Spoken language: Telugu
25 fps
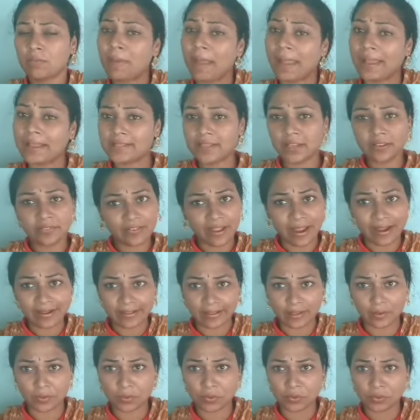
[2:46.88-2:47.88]
బ్యాక్ సైడ్
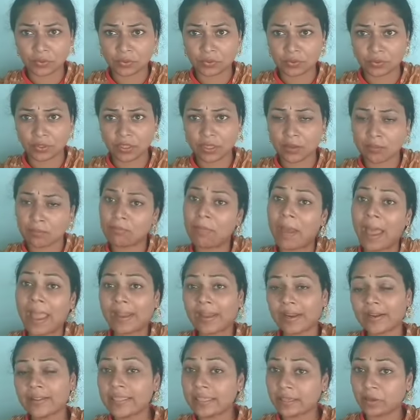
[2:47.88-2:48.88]
ఫ్యాట్ ఎక్కువ ఉంటుంది
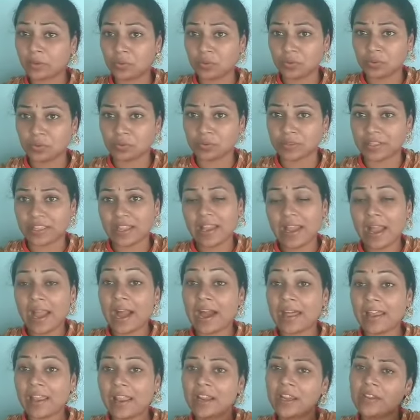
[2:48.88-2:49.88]
బ్యాక్ అనేది ఎక్కువ ఉంటుంది
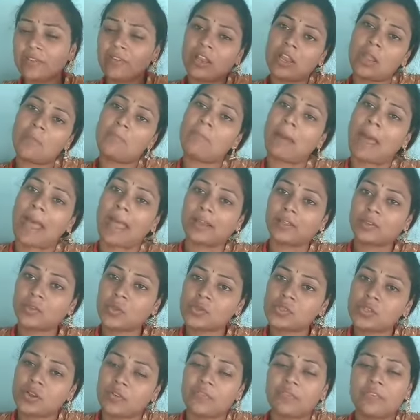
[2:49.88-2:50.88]
అలాంటి వాళ్ళ బ్యాక్
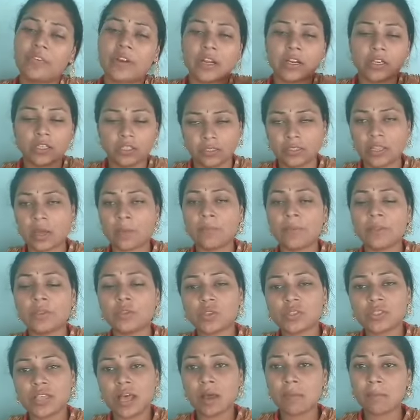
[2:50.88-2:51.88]
తో ఫ్రంట్
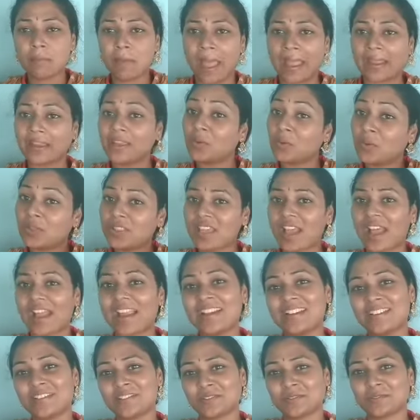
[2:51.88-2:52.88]
తమ్మితో సహా బ్యాక్ ని ఇది
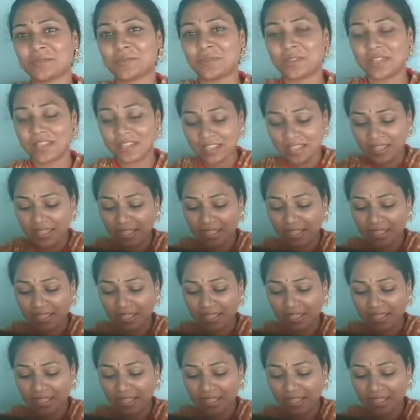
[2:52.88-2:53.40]
హైడ్ చేస్తుంది